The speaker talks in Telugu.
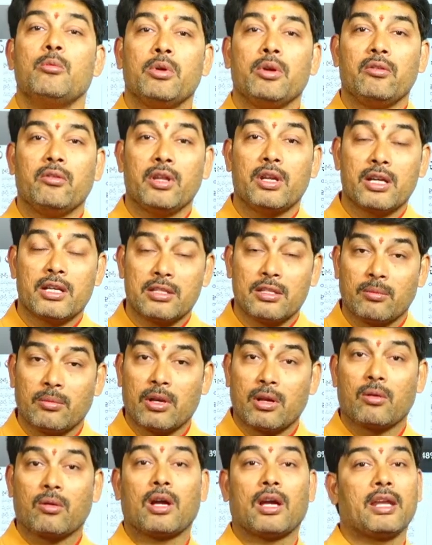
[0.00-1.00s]
పివి
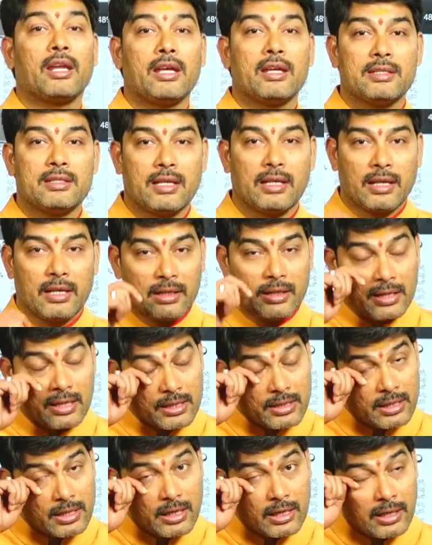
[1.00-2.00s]
నరసింహారావుకు అన్యాయం జరిగిందా
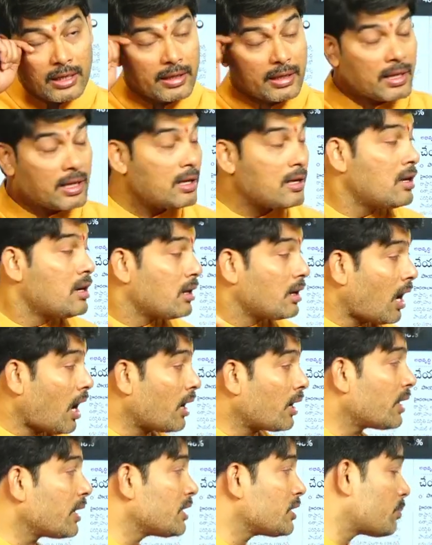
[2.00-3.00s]
జరగలేదా
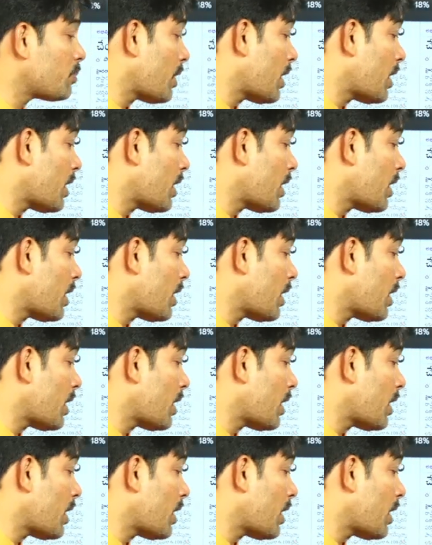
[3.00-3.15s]
కాంగ్రెస్